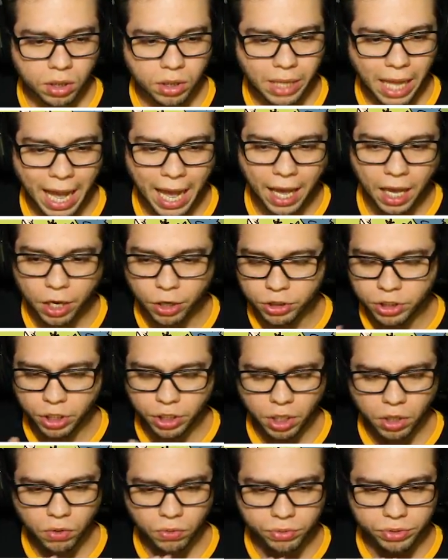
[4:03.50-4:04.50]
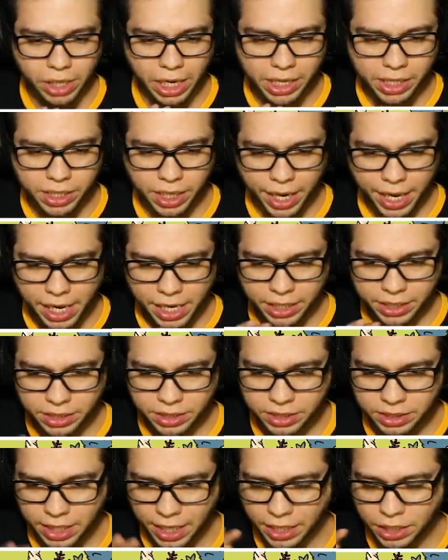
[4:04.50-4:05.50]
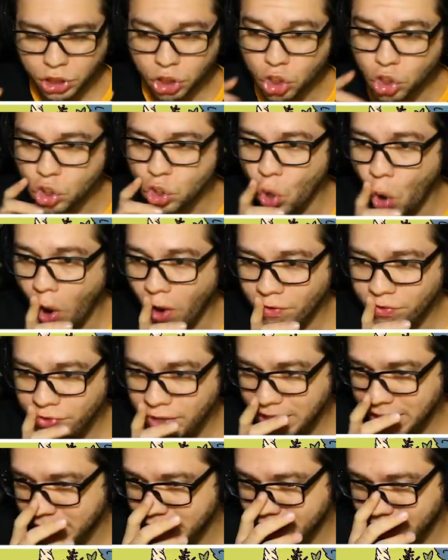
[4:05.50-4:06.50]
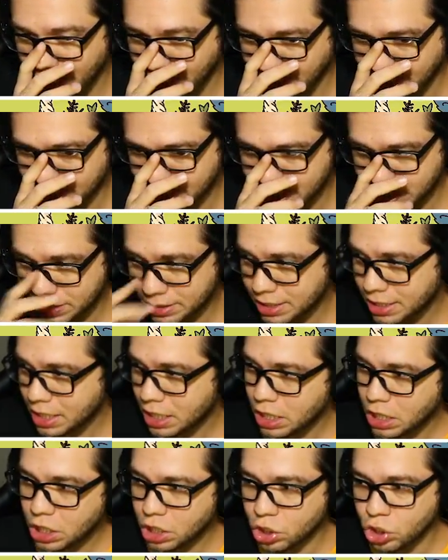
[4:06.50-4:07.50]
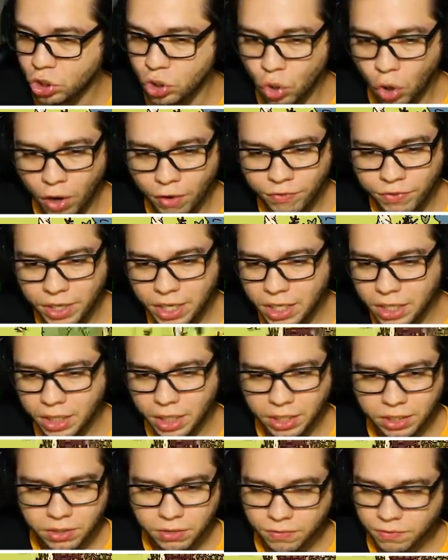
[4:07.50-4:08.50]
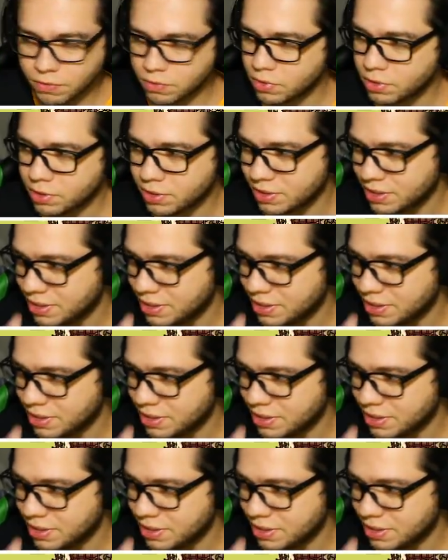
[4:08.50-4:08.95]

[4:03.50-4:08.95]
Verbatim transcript: Tá, eu tenho que encontrar 3, 6, 9 itens. 9 itens. Não,